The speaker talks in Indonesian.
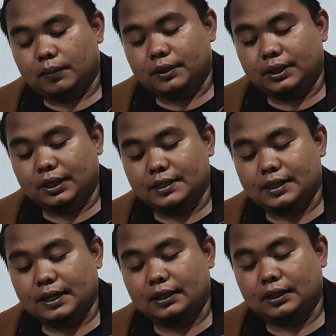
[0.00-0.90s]

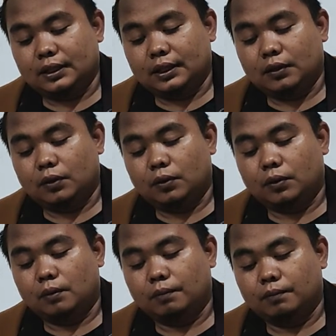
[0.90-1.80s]
Menjelaskan tentang
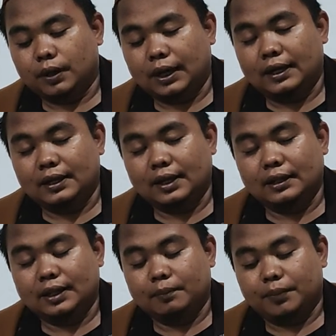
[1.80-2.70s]
hukum
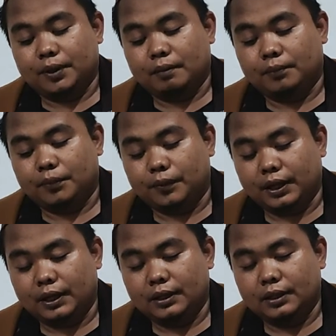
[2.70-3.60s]
adanya
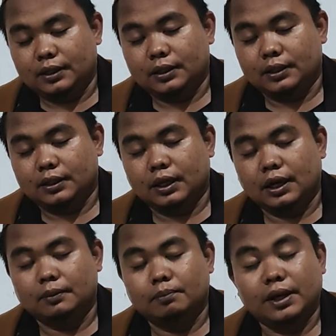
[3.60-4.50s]
perempuan
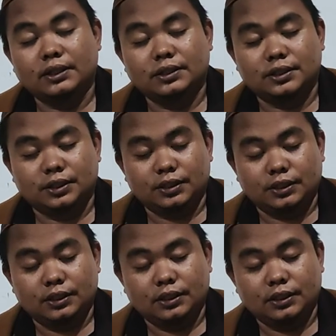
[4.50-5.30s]
dan banci.